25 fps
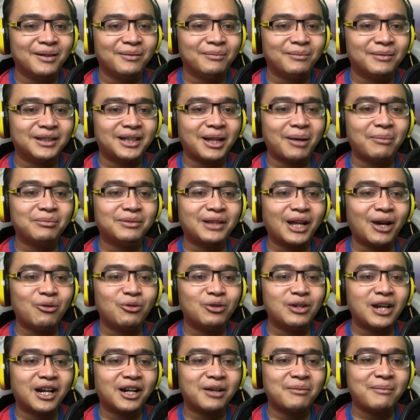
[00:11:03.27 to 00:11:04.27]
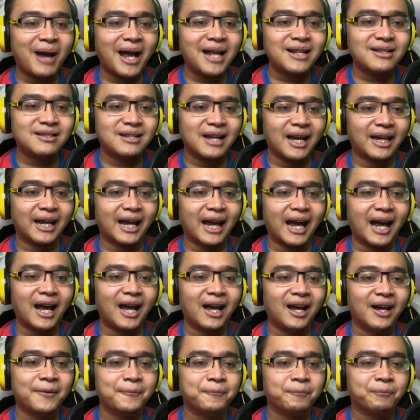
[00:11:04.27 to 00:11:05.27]
Mentang-mentang udah remaja
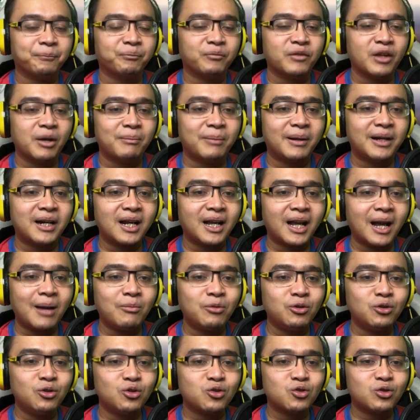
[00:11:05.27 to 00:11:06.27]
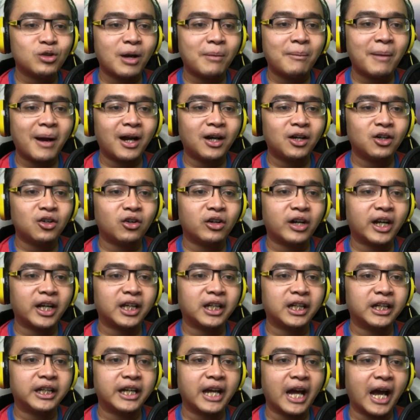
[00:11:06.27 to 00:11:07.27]
ya. Padahal kamu dulu suka banget lo naik
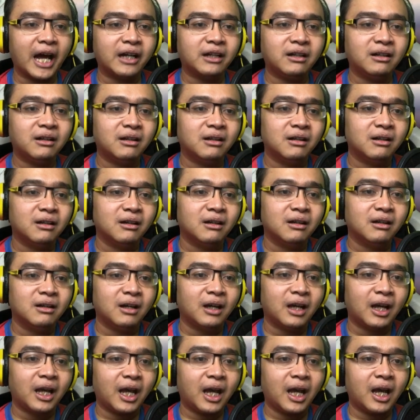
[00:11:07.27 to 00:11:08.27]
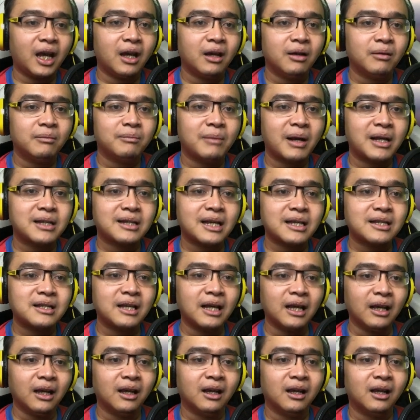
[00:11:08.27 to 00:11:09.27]
ginian. Eh, masa
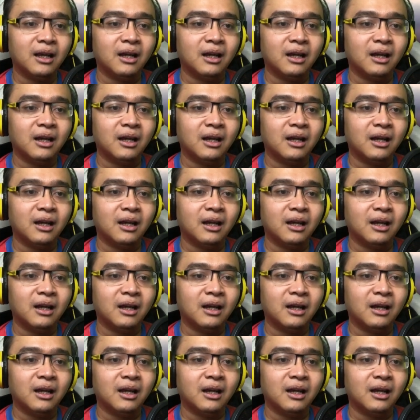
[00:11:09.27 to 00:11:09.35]
sih?